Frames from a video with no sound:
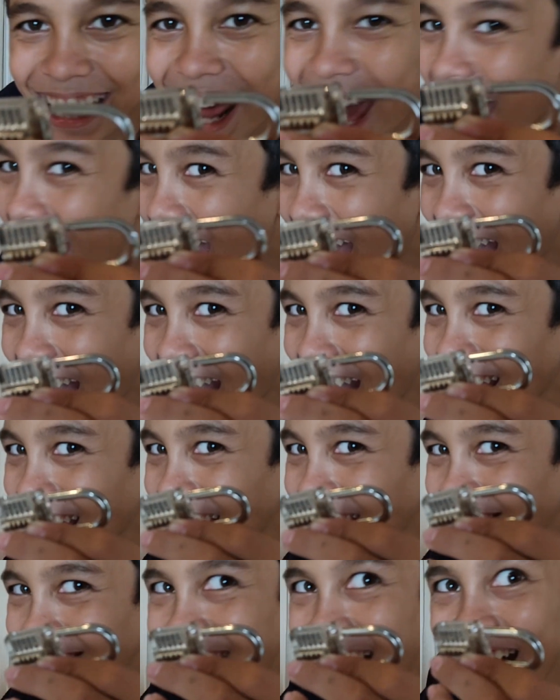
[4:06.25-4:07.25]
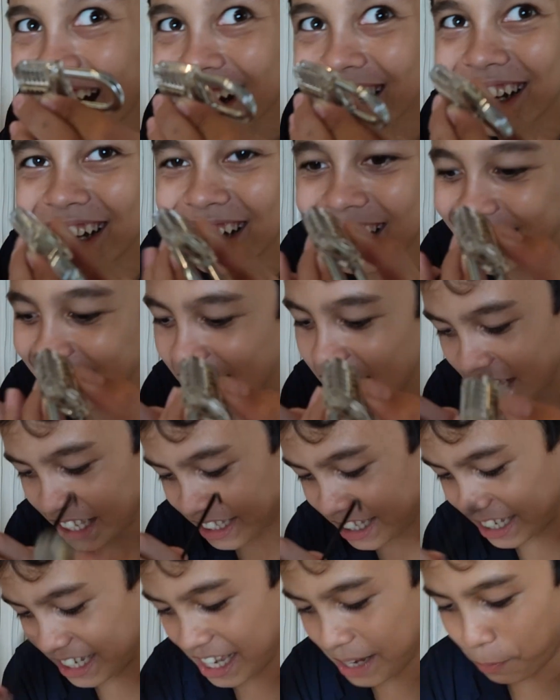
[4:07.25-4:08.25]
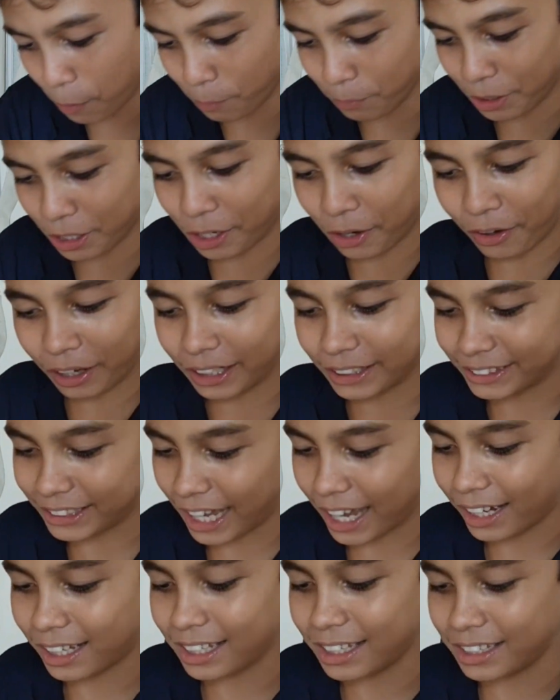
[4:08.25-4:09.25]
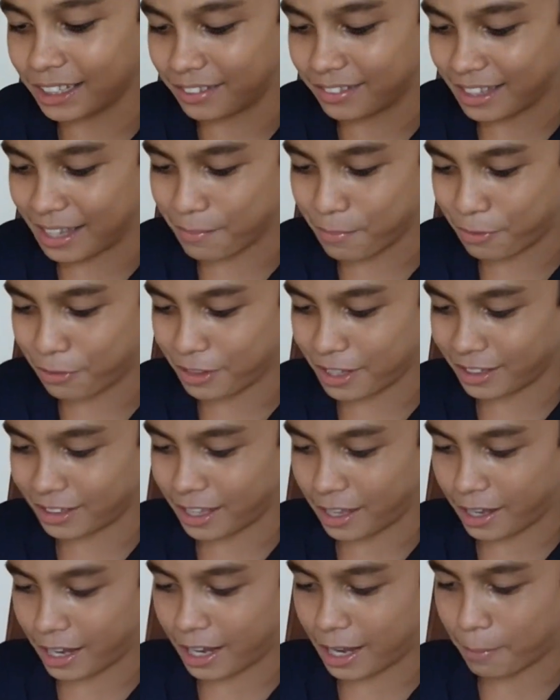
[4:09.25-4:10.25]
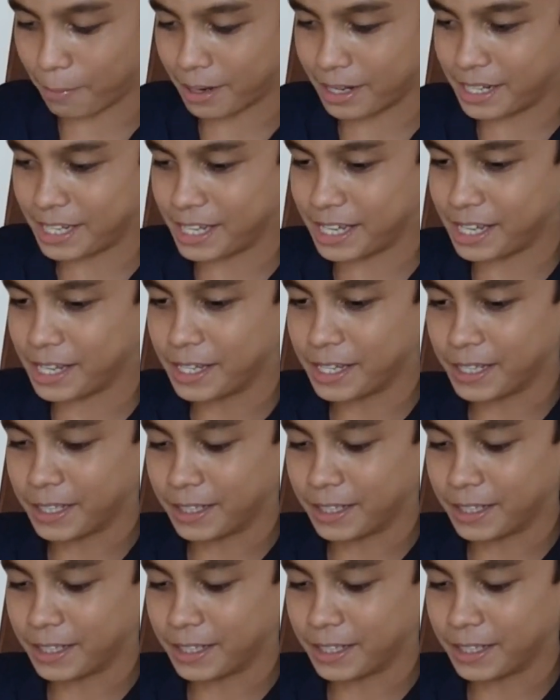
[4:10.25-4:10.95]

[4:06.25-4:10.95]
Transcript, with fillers: ตาดาเร็วมากเลยทีนี้ผมจะลอง exactly the same thing แต่กับอันนี้